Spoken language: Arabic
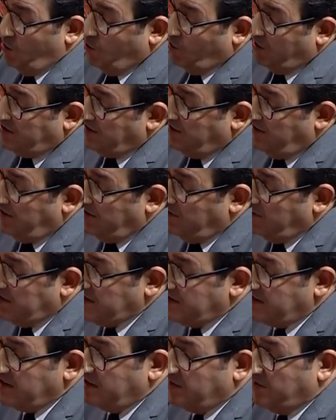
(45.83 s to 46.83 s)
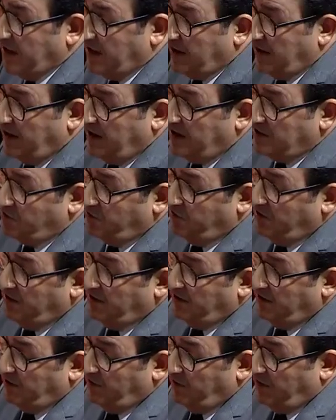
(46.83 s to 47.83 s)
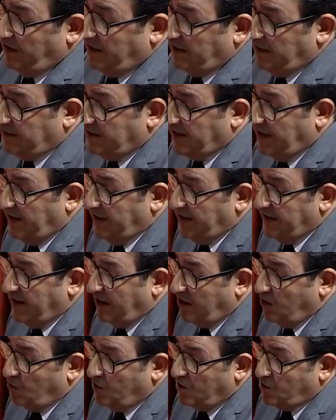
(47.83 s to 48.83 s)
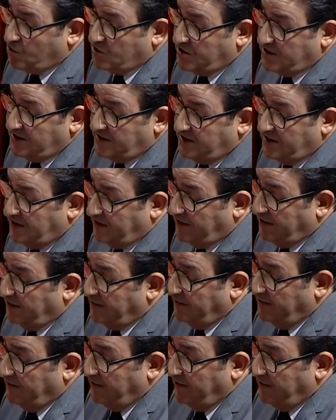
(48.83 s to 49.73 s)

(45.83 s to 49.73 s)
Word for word: وتدعيم الاستثمار الخاص في قطاع النقل واللوجستيك